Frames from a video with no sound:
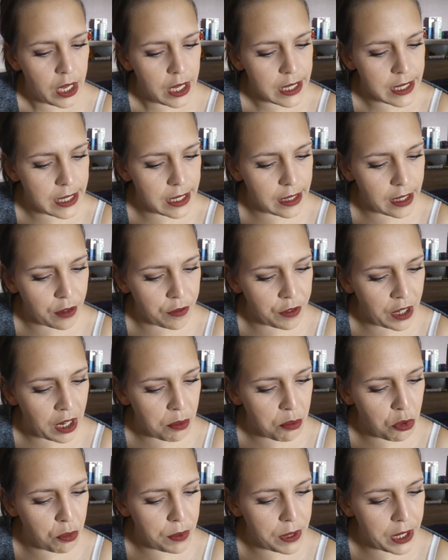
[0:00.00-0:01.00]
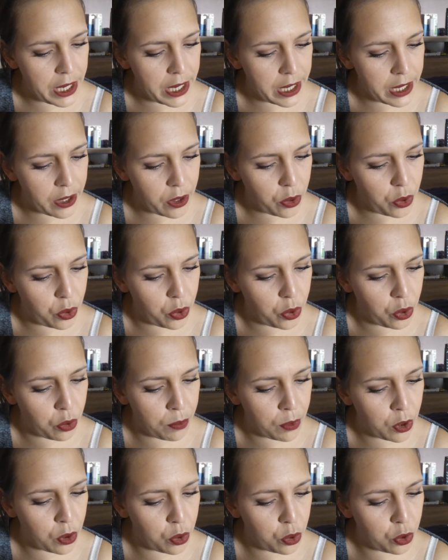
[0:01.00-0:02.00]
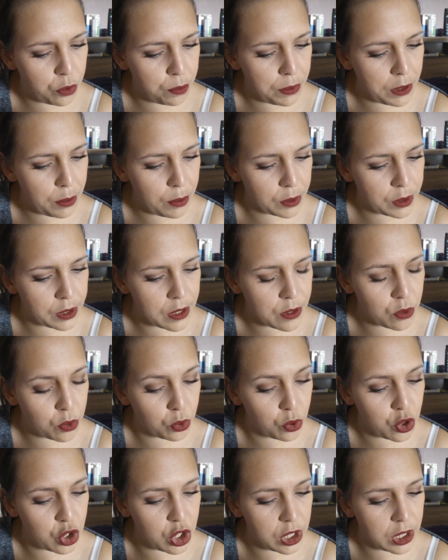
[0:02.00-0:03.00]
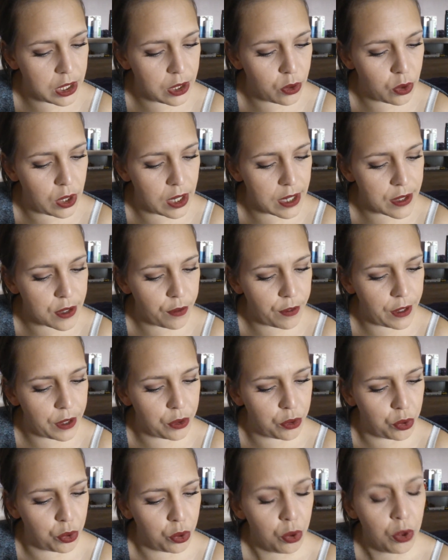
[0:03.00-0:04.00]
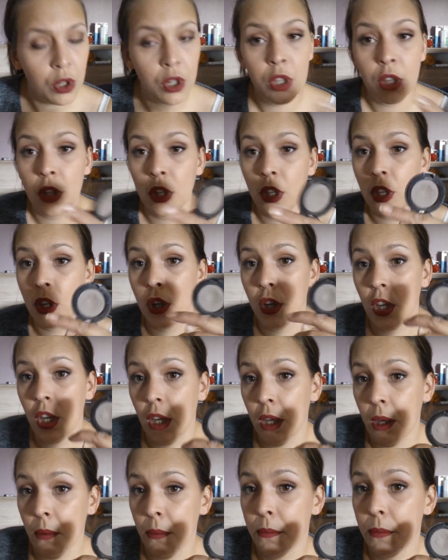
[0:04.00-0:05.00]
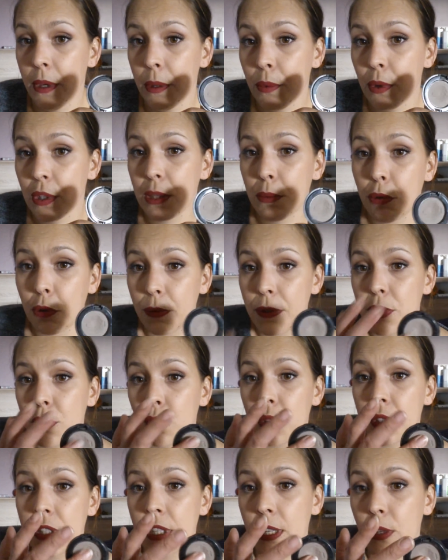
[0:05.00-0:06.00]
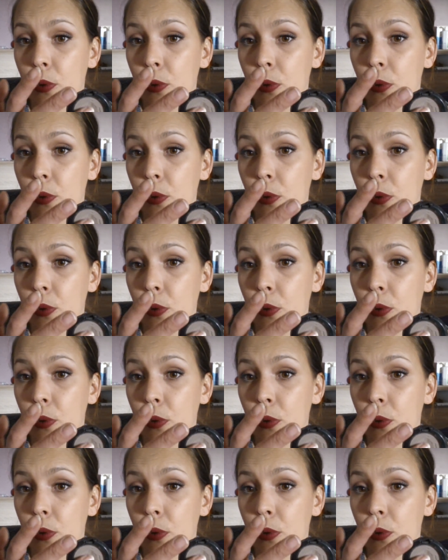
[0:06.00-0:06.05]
c'est un fard à paupières euh, ombre haute pigmentation de chez Kiko la 122. Mais moi, c'est pour mes sourcils,